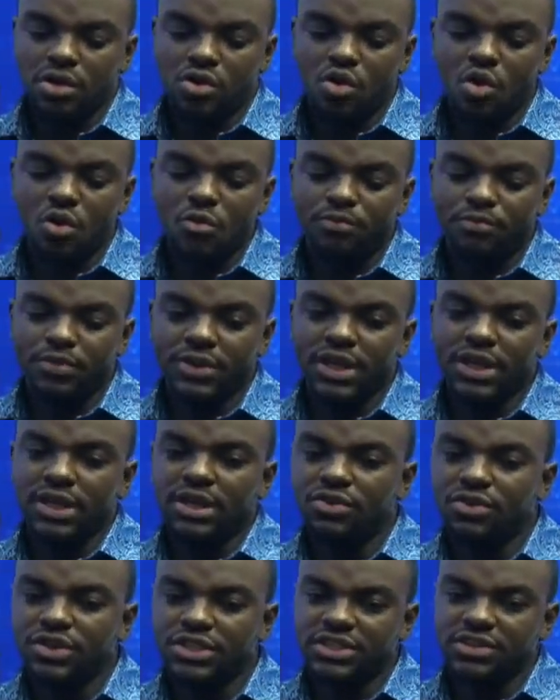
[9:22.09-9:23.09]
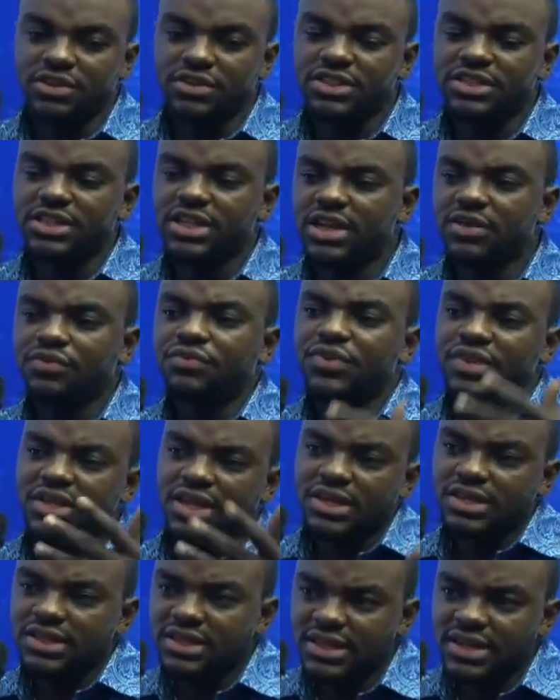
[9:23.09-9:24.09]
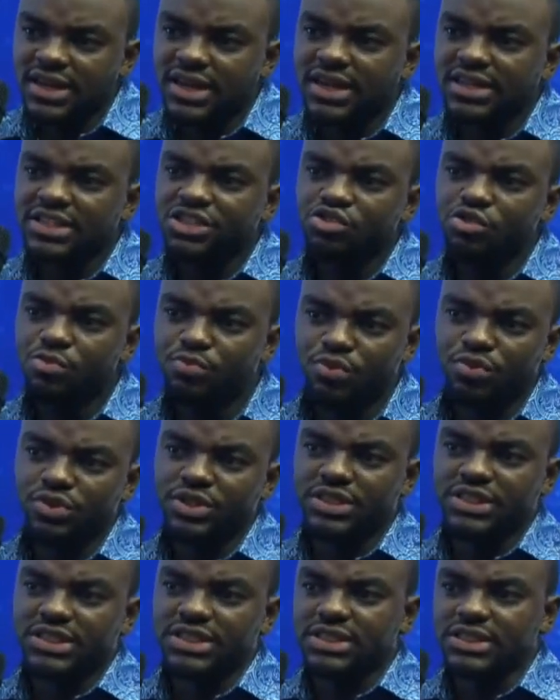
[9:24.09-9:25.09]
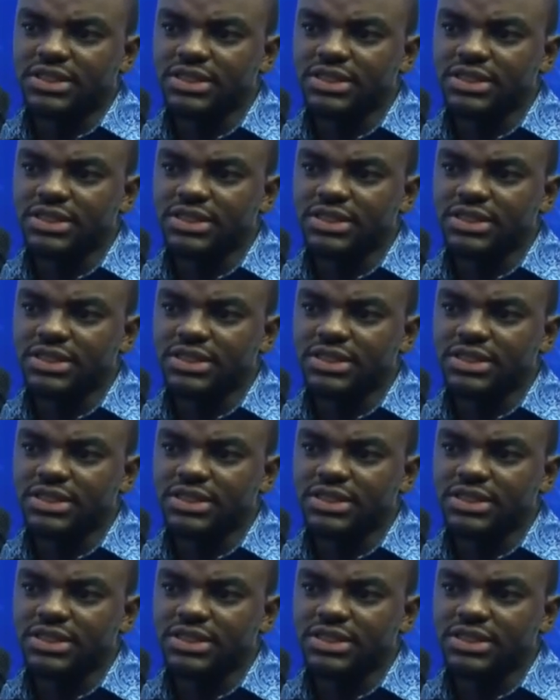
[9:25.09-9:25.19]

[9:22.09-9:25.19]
compris le sens de la finalité de l'action politique.